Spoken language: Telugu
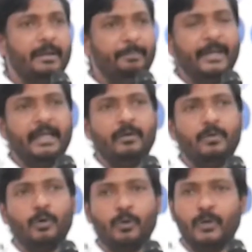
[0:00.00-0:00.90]
ఎంపీ
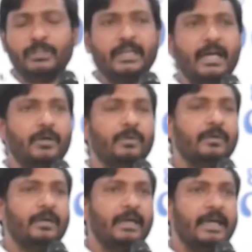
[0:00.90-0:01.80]
గురుమూర్తి గారు
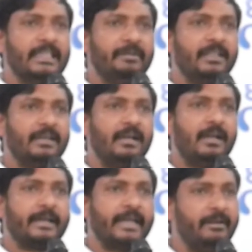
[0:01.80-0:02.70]
అదేవిధంగా
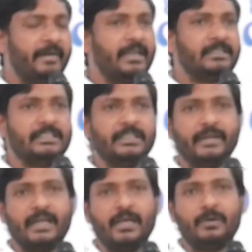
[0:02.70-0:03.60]
కిలివేటి
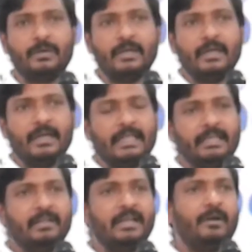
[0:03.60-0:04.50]
సంజీవే గారు
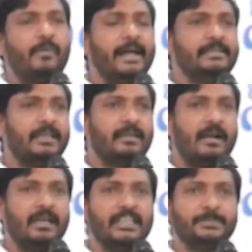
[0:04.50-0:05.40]
అదేవిధంగా వైఎస్ఆర్
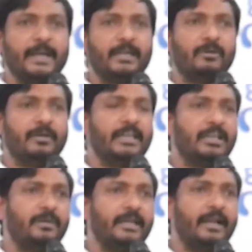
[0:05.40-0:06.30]
కాంగ్రెస్ పార్టీలో
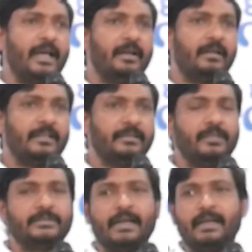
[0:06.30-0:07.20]
ఉండేటటువంటి
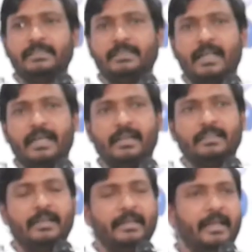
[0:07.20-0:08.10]
నాయకులందరూ సహకరించిన
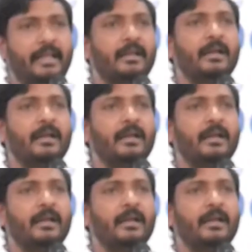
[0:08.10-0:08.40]
నాయకులందరికీ